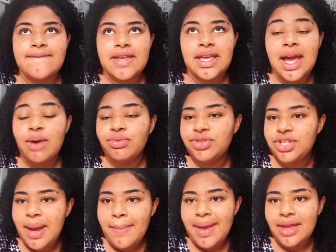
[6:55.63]
E é um
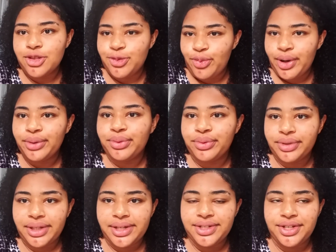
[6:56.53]
dia menos pro
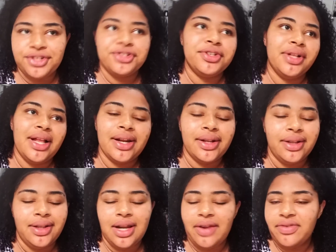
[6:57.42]
Arthur, né, gente? Lá,
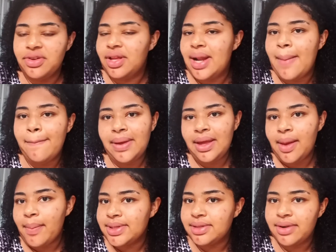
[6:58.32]
lá na
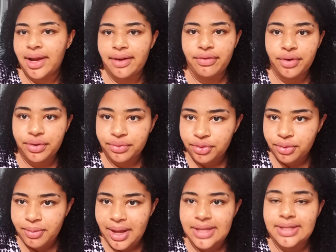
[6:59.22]
fisioterapia, passando cafona e
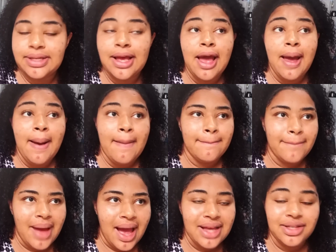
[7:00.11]
tudo mais.
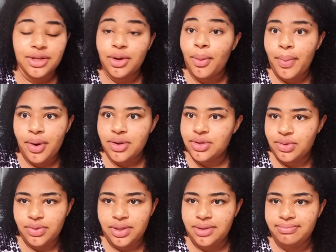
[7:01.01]
Mas eu não
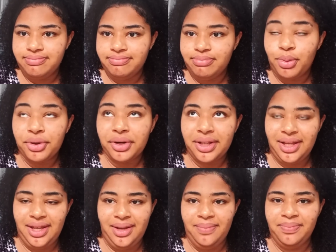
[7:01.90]
posso ir. Por
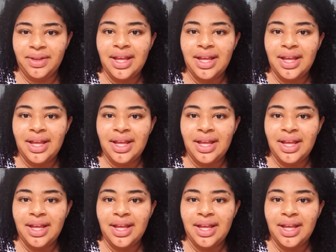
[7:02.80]
quê?